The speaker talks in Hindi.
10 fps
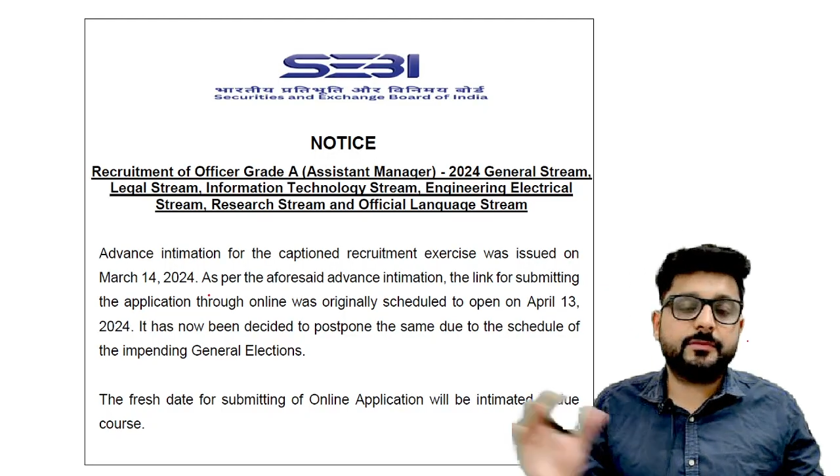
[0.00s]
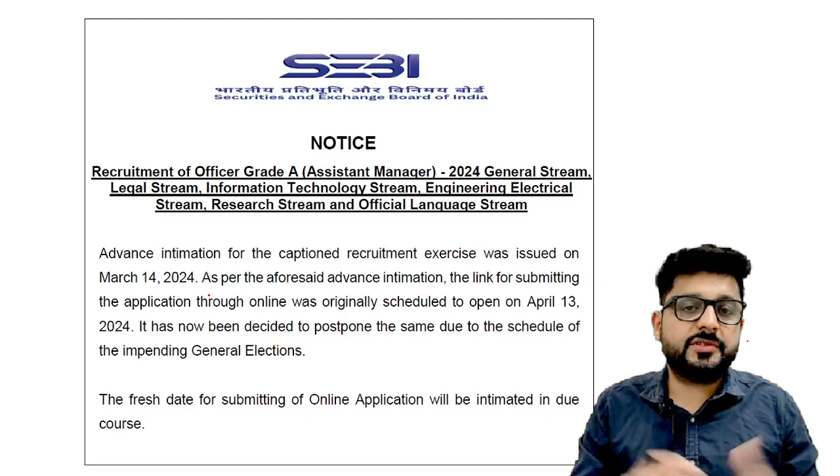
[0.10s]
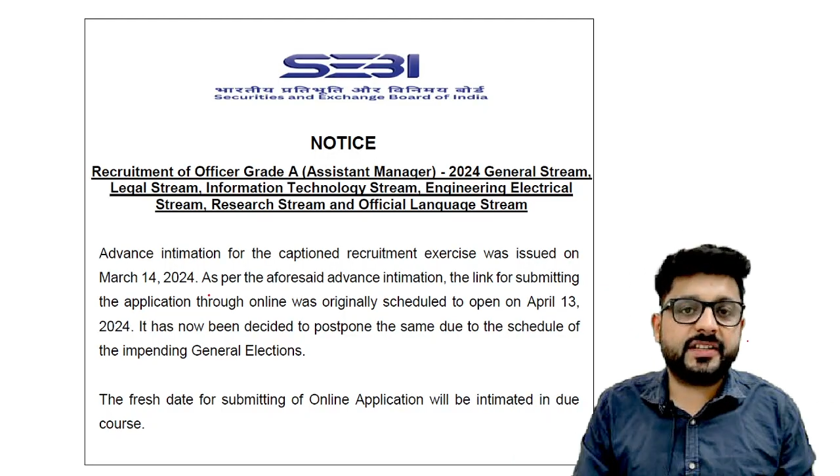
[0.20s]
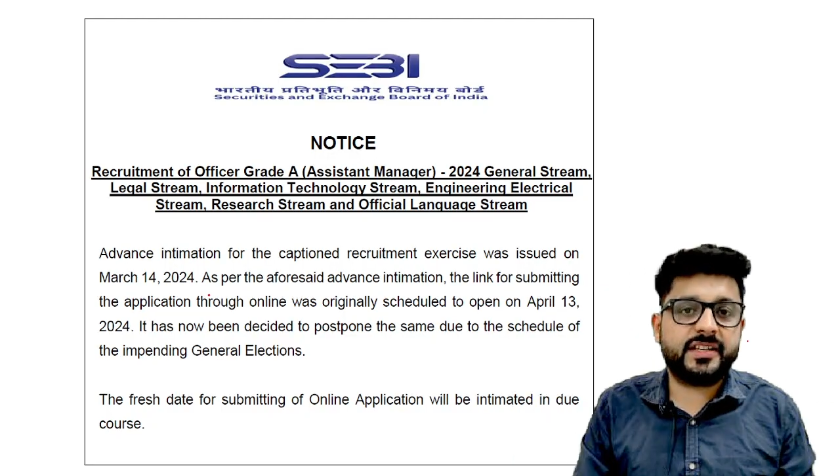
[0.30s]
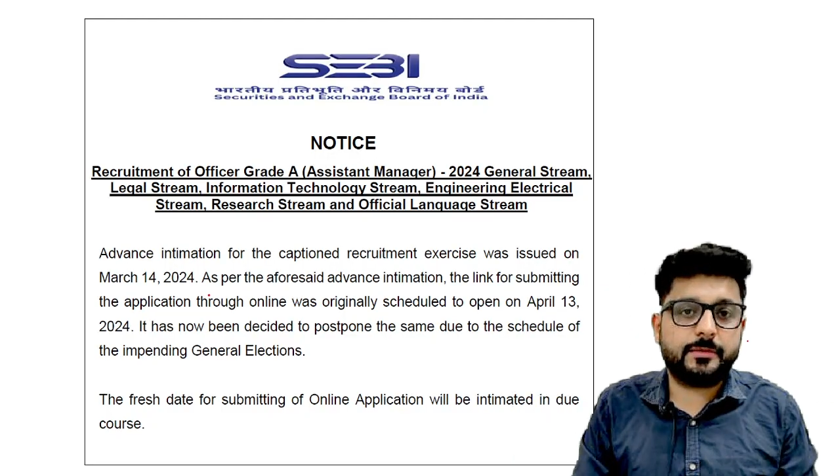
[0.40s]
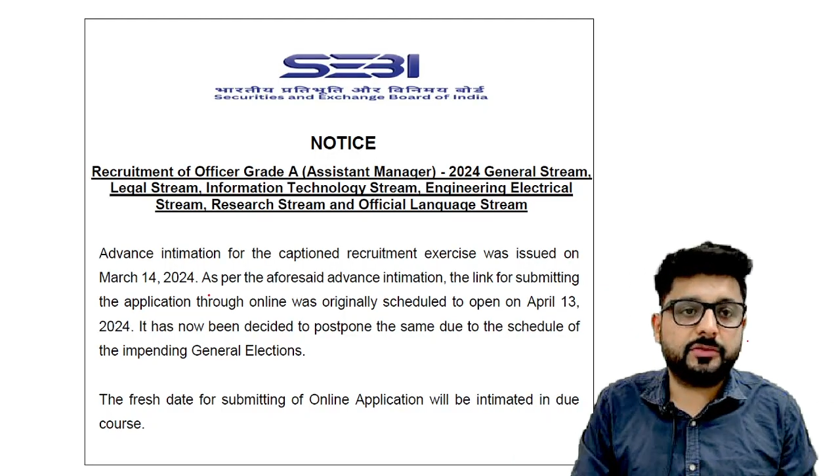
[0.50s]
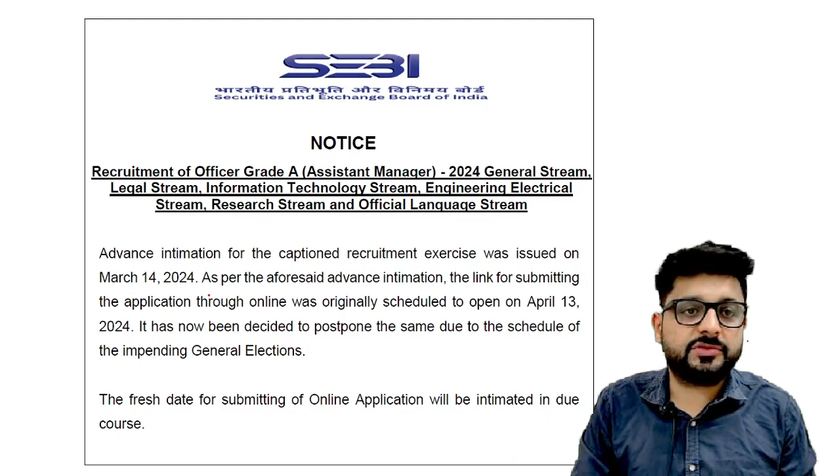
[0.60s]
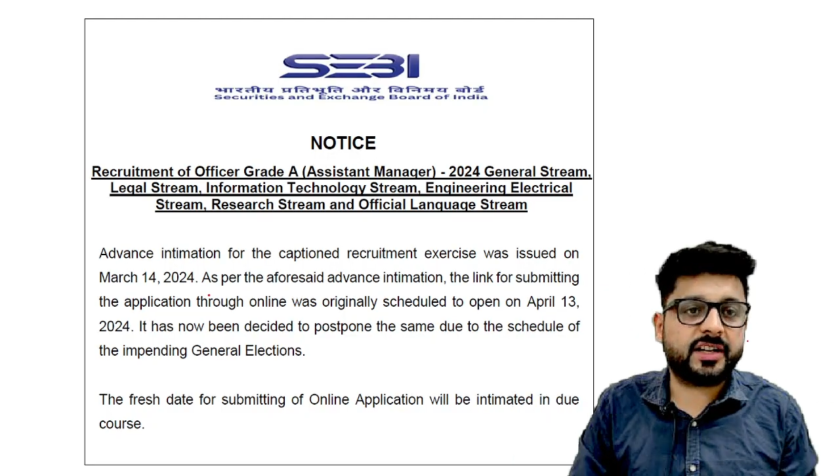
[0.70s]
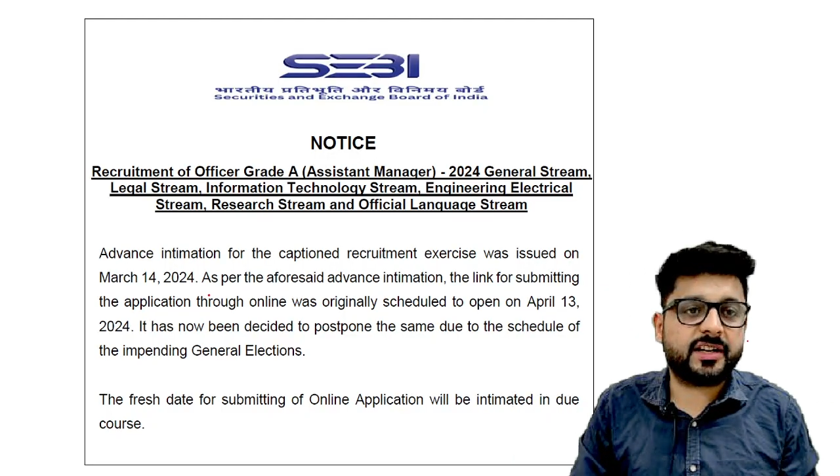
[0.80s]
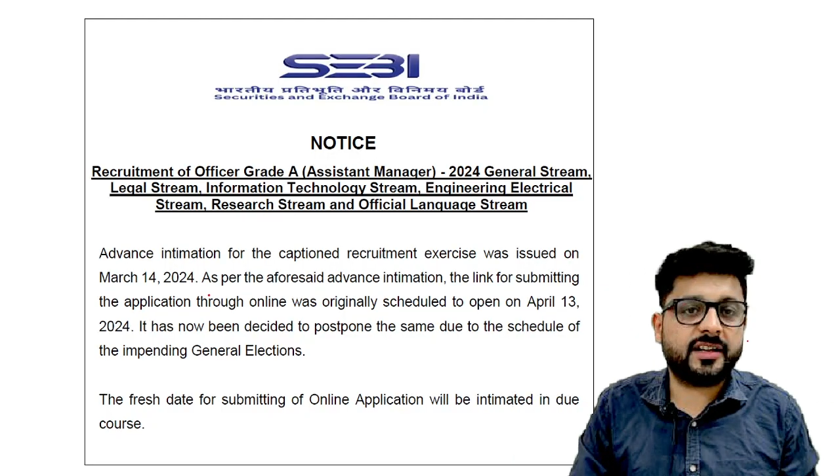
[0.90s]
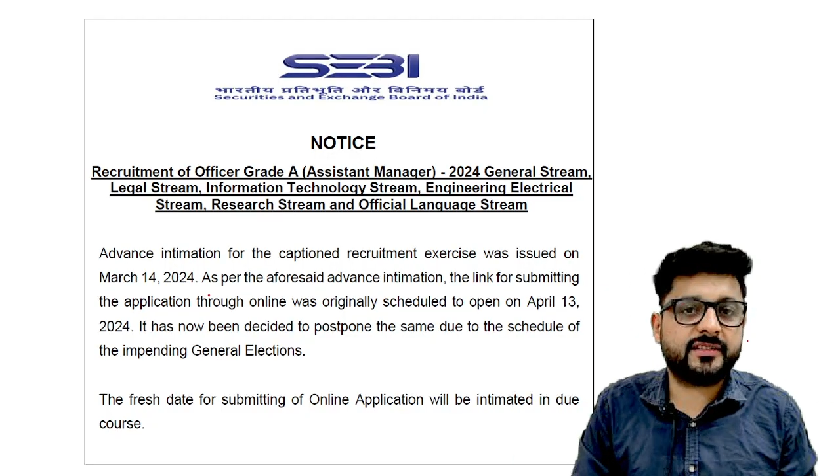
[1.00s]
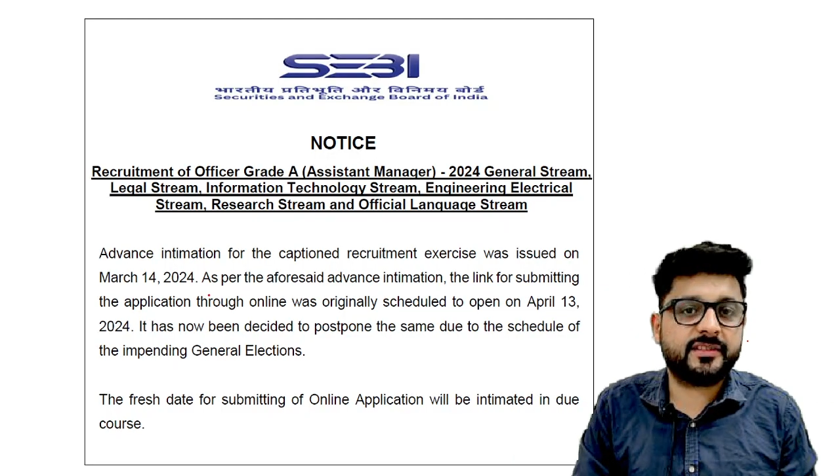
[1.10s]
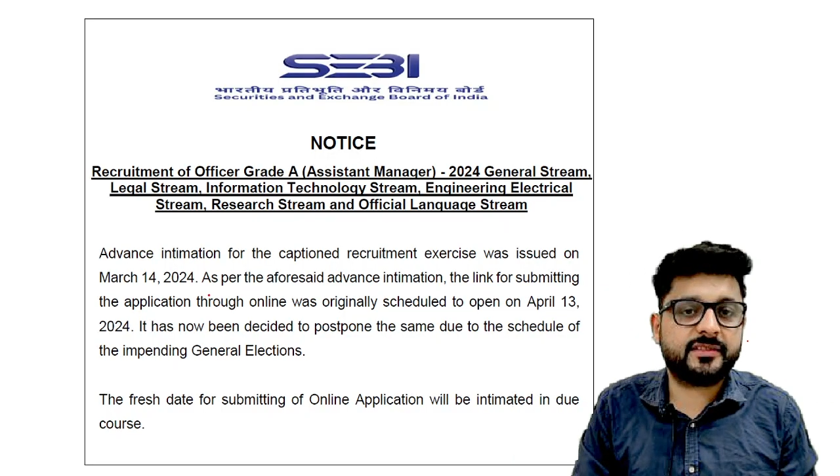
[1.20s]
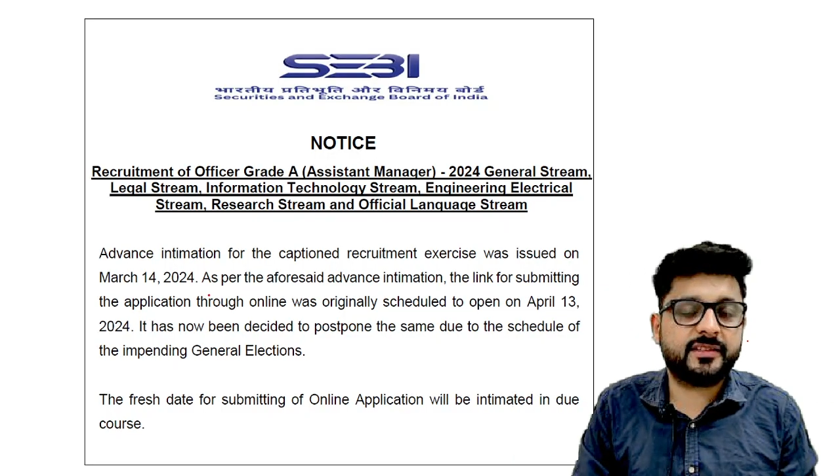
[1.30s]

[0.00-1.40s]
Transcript: टू सीरम अलूथरा क्लासेस